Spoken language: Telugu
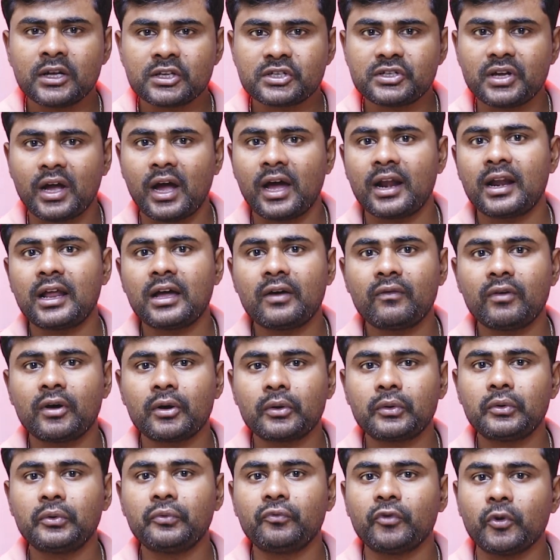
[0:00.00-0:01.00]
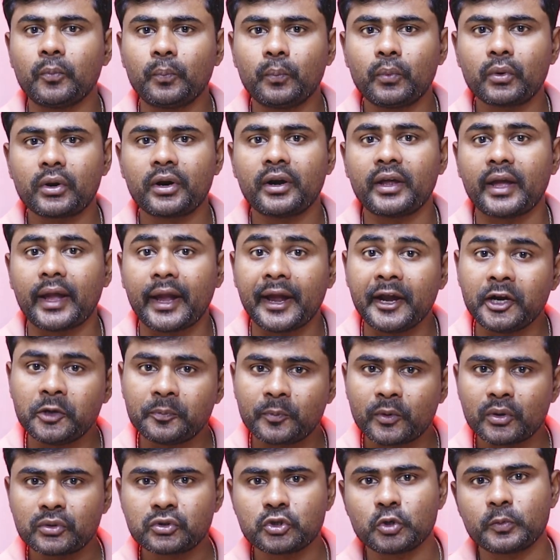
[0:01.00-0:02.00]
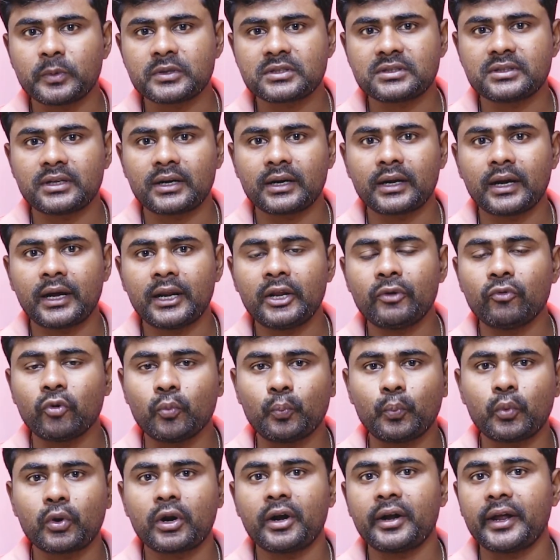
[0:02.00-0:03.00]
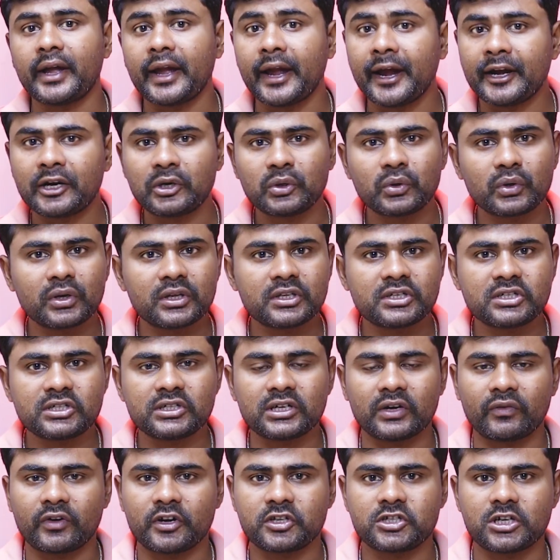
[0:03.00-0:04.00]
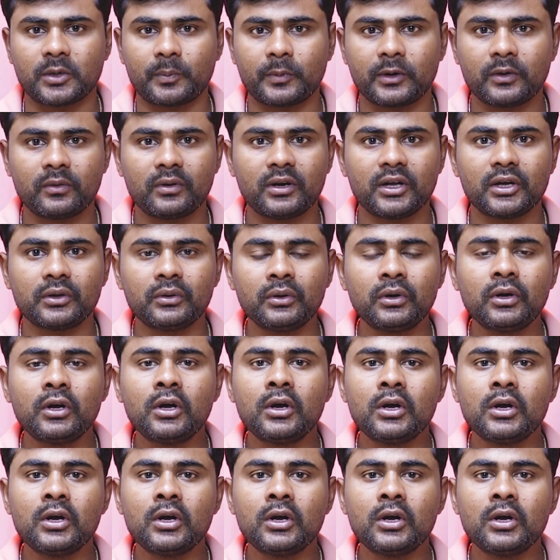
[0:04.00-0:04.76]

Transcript: చాలా వరకు ఒప్పురని ఎయిట్ ప్రో చూపిస్తున్నారు కానీ ఒప్పురని ఎయిట్ గురించి ఎవరు చెప్పడం లేదు